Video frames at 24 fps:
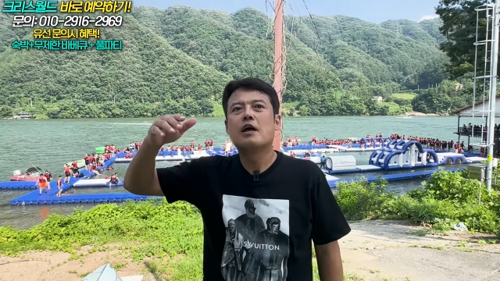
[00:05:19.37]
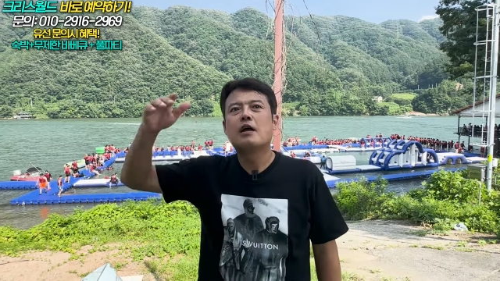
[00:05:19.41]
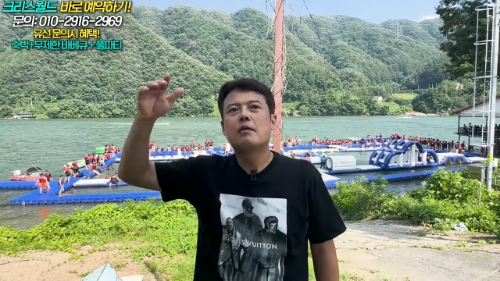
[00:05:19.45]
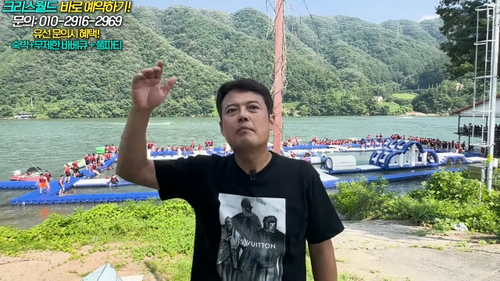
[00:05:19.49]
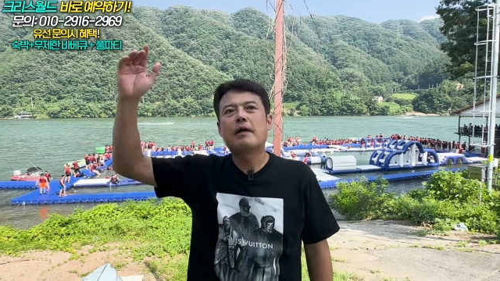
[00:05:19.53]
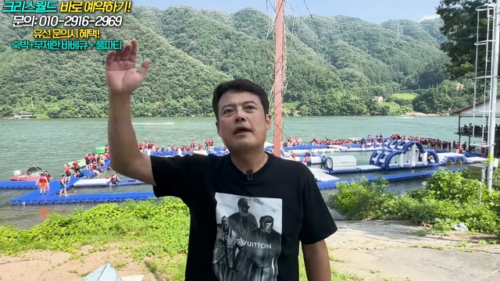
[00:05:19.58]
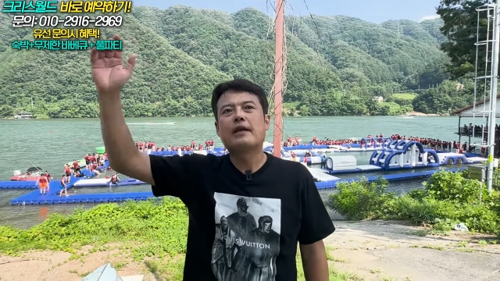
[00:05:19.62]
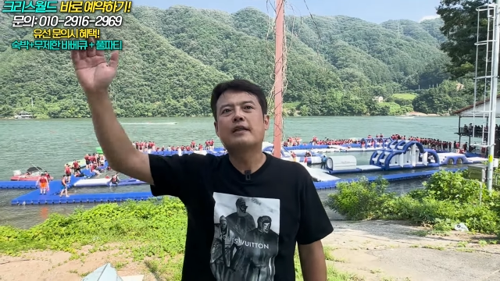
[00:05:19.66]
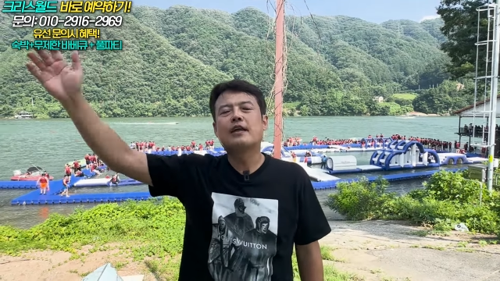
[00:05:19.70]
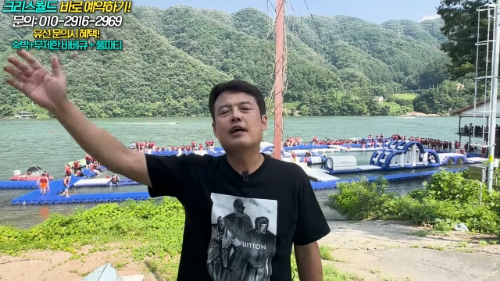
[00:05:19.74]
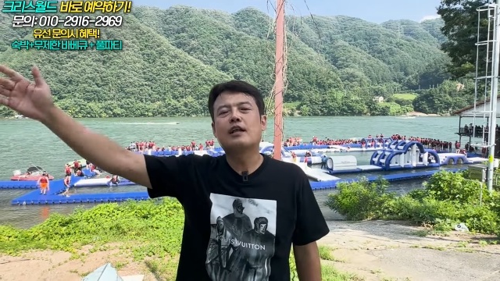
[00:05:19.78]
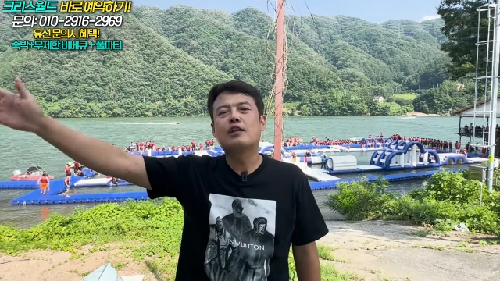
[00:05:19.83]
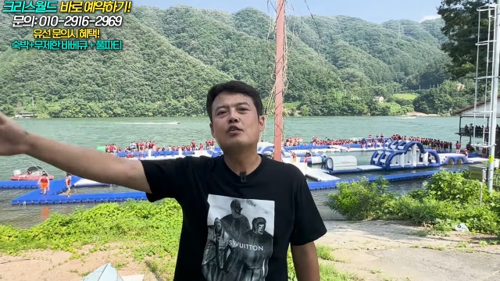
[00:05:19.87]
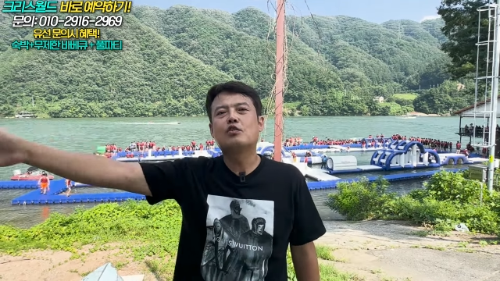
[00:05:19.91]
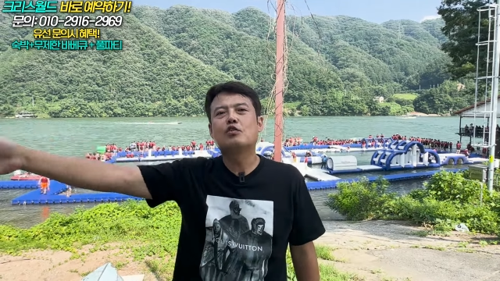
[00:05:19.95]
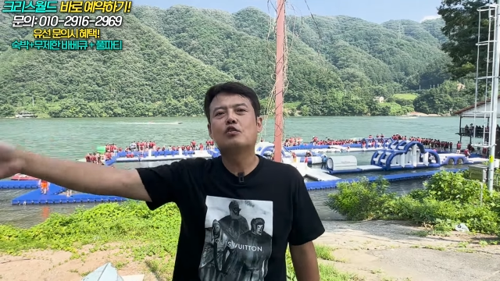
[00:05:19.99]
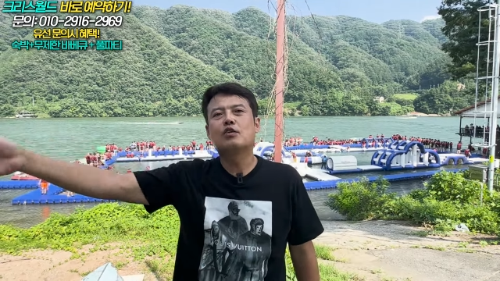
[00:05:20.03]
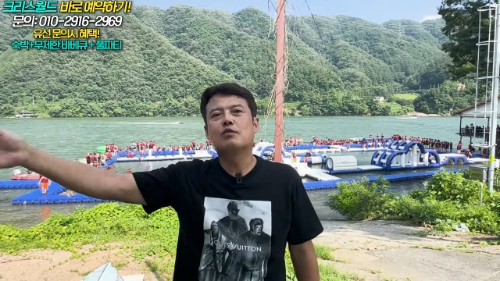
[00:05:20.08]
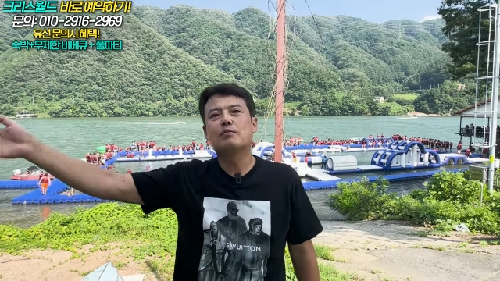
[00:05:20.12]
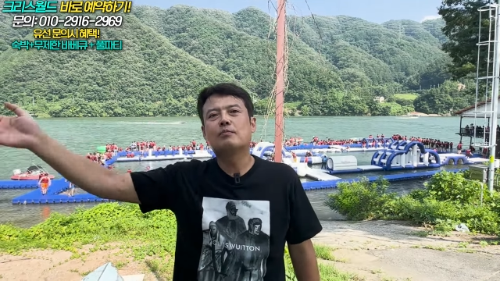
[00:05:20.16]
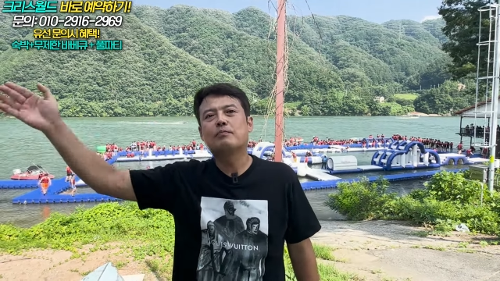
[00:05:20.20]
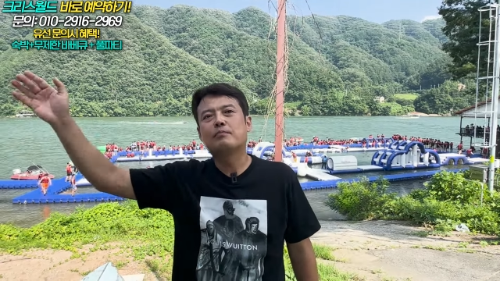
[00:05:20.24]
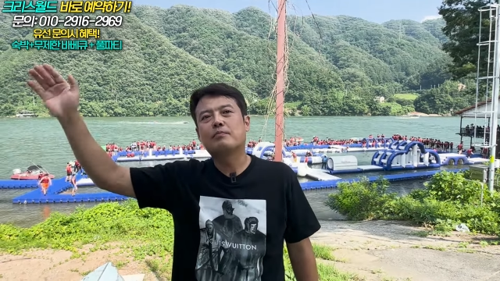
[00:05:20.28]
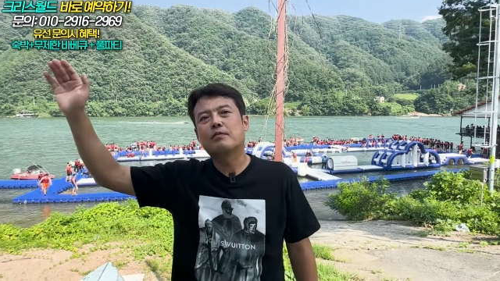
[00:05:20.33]

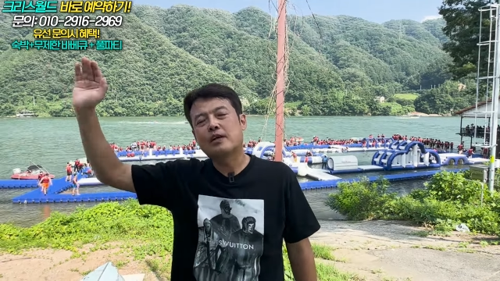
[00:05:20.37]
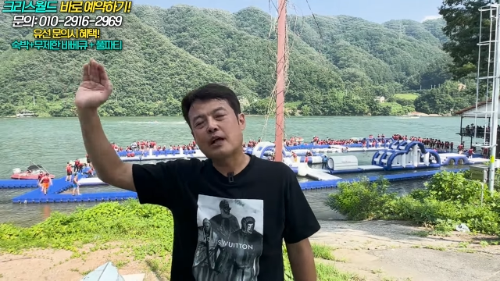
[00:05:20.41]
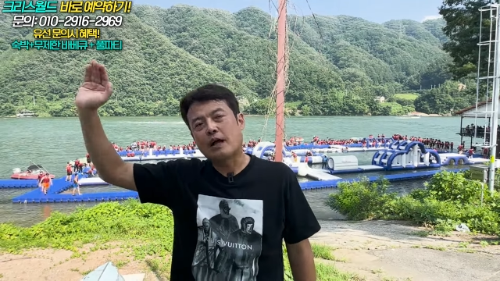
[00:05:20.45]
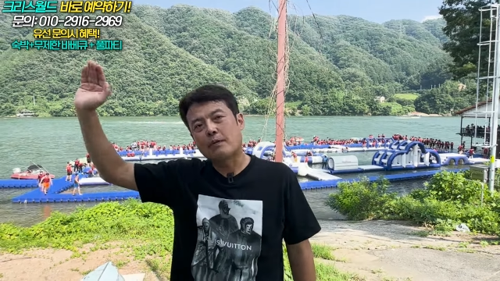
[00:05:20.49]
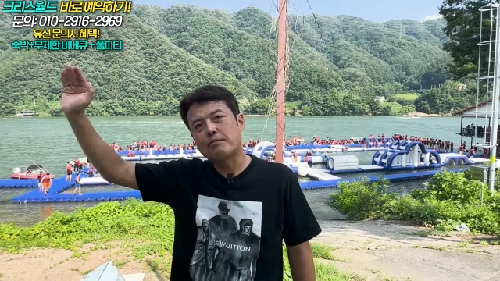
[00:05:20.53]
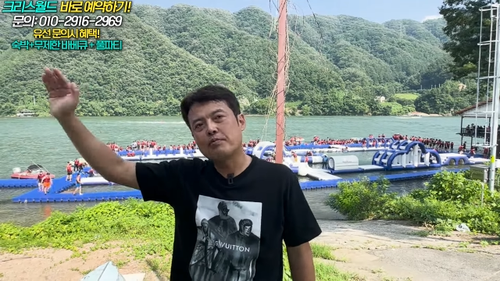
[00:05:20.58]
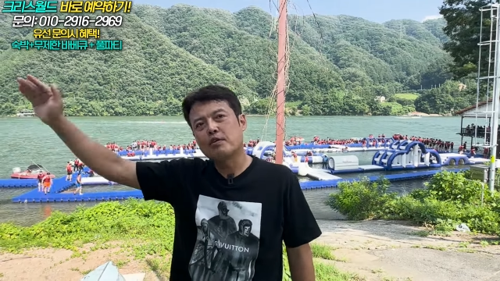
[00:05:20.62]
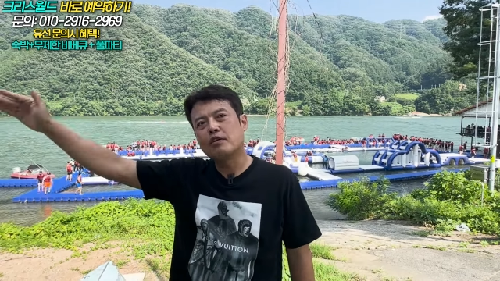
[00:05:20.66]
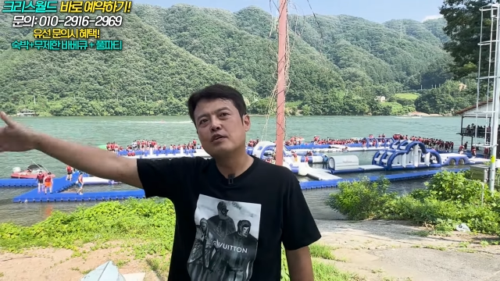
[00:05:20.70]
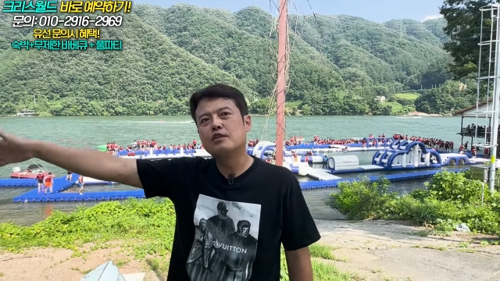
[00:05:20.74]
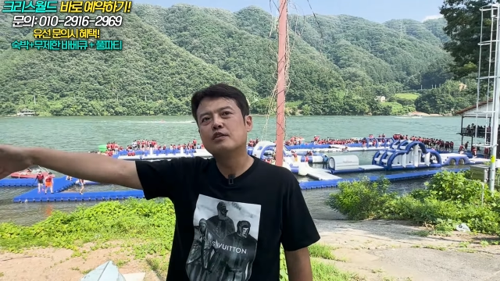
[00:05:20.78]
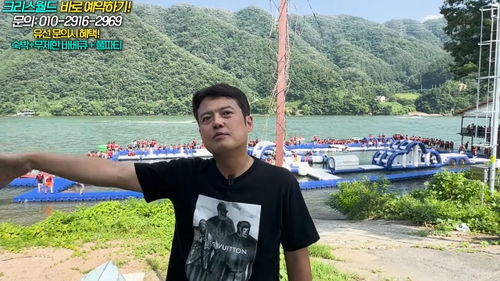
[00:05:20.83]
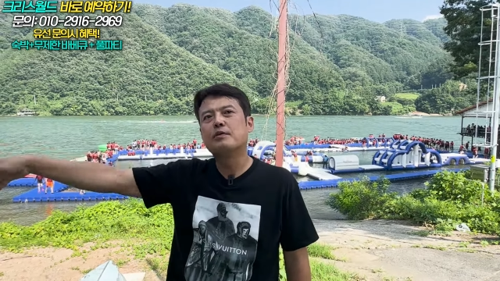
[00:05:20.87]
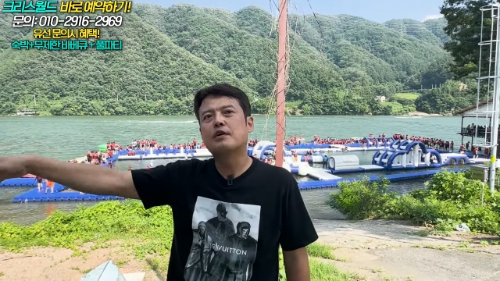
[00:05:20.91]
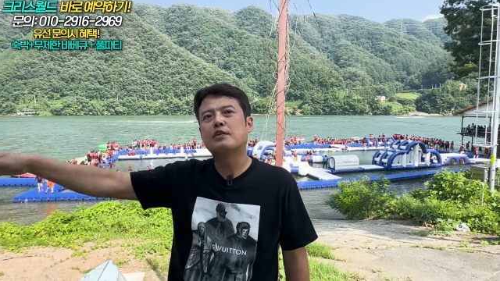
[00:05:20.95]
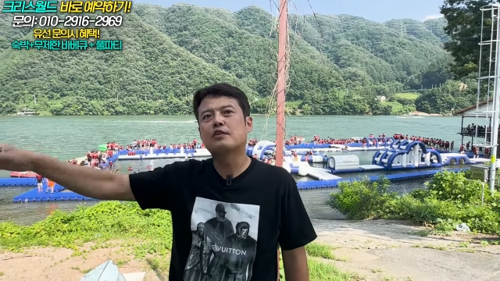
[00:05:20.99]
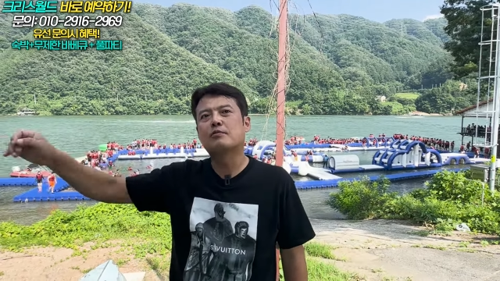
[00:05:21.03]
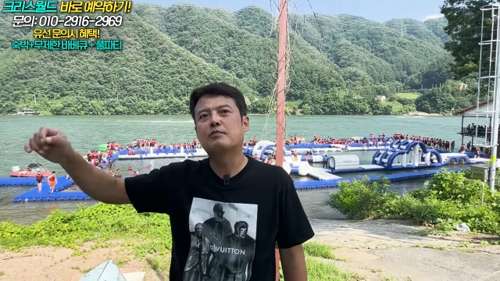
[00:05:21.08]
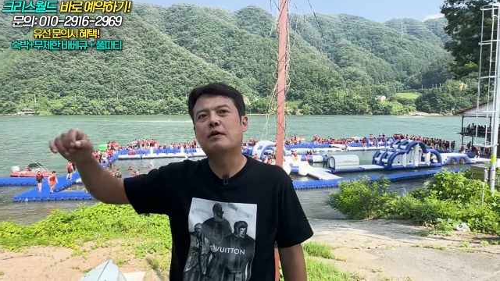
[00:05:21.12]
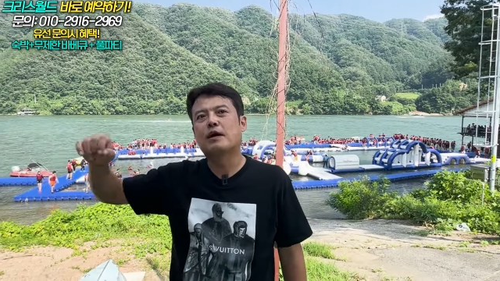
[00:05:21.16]
배달료를 가평읍에서